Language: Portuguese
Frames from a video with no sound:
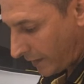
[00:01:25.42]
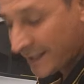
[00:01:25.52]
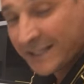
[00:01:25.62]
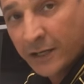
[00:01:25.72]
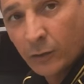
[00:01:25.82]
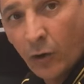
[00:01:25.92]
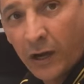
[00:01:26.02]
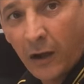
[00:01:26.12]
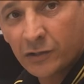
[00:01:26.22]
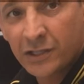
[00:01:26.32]
aqui seria um
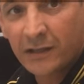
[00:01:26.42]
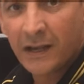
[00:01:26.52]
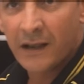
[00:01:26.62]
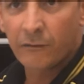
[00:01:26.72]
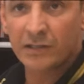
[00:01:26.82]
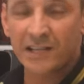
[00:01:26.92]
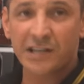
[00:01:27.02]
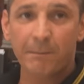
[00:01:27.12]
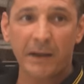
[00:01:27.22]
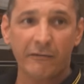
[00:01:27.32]
local de você
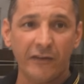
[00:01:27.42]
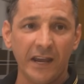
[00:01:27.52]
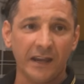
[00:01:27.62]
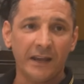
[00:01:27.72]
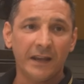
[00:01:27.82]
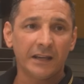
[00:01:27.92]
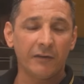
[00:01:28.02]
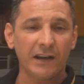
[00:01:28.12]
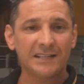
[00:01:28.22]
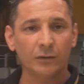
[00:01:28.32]
já prever
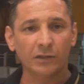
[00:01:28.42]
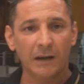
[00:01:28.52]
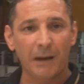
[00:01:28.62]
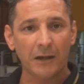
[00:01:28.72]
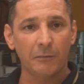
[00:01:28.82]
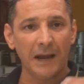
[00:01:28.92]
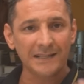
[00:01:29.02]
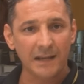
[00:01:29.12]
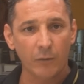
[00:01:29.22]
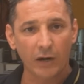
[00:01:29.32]
que vai ser um trabalho
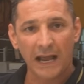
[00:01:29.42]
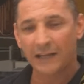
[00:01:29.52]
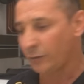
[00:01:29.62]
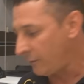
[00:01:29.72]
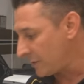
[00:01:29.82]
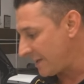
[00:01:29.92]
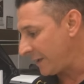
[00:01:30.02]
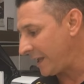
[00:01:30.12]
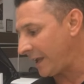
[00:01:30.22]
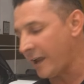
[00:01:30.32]
mais demorado, que você
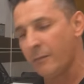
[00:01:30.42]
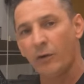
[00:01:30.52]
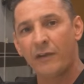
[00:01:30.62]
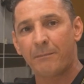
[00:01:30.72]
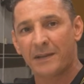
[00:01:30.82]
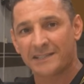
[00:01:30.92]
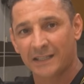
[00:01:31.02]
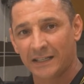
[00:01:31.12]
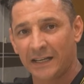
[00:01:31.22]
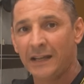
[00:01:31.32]
vai ter que remover a
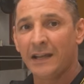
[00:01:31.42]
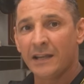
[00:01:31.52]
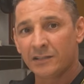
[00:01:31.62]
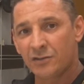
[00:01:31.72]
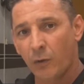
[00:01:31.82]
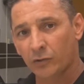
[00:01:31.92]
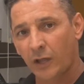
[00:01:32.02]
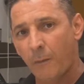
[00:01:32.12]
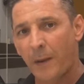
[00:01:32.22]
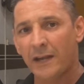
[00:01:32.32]
pestana,
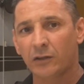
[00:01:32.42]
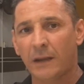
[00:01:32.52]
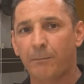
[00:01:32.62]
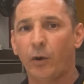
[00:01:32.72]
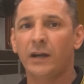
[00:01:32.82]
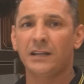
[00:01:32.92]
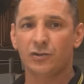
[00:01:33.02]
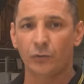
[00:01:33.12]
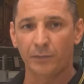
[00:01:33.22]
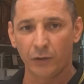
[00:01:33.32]
desmontar o painel da porta,
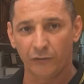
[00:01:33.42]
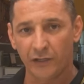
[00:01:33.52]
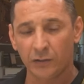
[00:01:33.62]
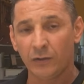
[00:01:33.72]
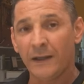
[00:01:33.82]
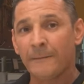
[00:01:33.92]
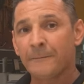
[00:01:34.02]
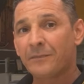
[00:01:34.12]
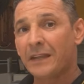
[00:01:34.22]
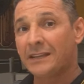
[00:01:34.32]
subir o vidro
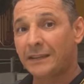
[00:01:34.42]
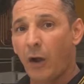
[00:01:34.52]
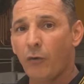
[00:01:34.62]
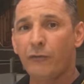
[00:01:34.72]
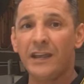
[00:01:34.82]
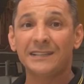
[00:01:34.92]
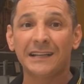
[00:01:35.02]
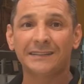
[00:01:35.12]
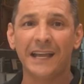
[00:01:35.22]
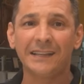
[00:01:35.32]
e talvez
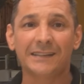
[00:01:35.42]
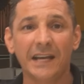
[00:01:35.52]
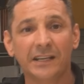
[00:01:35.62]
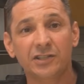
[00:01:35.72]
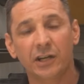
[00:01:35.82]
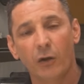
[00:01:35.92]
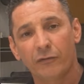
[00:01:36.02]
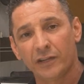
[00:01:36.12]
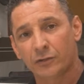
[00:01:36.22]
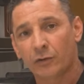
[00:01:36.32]
até ter que tirar o
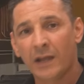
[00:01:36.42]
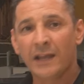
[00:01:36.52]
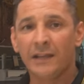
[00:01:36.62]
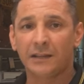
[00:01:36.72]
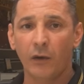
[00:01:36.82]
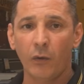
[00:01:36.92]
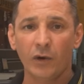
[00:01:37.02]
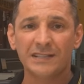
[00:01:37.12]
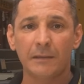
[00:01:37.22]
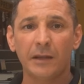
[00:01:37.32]
vidro. Então é um
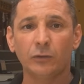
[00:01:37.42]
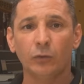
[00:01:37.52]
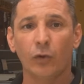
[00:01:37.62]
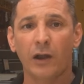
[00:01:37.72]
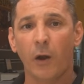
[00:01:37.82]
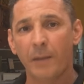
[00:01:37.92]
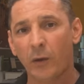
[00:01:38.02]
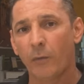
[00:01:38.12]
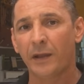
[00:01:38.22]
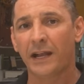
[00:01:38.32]
orçamento num local bem
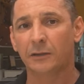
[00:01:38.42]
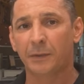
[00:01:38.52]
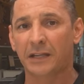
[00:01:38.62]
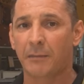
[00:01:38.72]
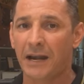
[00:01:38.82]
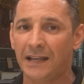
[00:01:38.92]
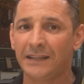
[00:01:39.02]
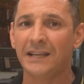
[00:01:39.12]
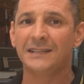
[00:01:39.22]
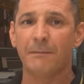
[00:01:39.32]
complicado para trabalhar,
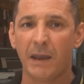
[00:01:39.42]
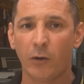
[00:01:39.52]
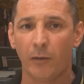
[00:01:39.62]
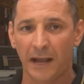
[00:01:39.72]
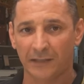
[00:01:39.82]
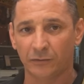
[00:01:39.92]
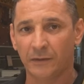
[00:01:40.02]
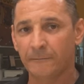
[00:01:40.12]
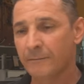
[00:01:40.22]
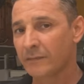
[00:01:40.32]
tem que ser bem cobrado,
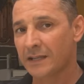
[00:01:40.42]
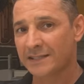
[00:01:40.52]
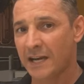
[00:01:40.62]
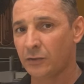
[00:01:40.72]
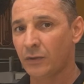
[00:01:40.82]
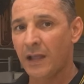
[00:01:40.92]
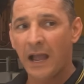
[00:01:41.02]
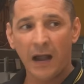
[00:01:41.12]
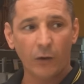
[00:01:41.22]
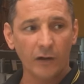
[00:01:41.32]
tá certo?
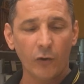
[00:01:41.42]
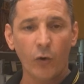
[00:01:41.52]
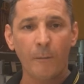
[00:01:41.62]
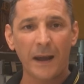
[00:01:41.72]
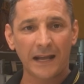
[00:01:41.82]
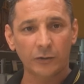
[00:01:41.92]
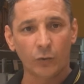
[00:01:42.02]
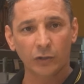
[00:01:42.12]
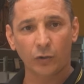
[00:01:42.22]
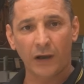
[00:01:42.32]
Agora eu vou comparar num
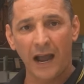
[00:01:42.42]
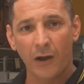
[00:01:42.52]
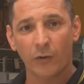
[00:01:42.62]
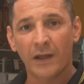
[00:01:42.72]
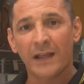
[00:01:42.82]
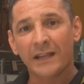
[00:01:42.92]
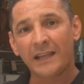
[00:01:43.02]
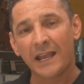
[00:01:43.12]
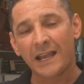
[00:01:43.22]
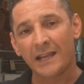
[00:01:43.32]
outro carro
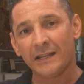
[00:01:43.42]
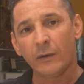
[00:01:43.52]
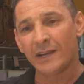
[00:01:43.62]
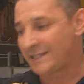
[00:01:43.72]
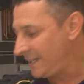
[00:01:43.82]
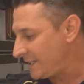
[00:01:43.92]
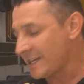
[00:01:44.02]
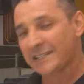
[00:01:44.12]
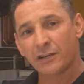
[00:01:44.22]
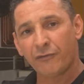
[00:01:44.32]
que é, não existe
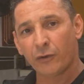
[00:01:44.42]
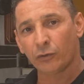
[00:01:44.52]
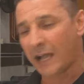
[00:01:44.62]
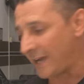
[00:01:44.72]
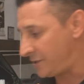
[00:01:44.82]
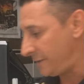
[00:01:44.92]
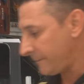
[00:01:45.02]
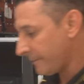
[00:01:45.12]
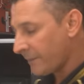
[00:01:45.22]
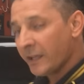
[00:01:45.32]
essa dificuldade
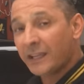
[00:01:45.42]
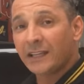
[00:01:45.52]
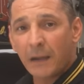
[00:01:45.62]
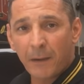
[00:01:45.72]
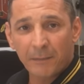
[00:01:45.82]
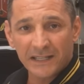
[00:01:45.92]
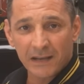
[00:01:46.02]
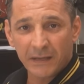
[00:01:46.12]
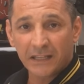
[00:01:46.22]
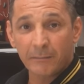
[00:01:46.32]
e que dá para
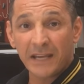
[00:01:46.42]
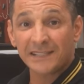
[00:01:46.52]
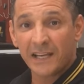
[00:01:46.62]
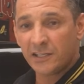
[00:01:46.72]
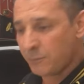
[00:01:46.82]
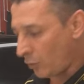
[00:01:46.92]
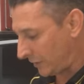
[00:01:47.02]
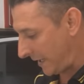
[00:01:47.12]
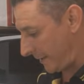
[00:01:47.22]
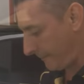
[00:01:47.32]
perceber também sem desmontar.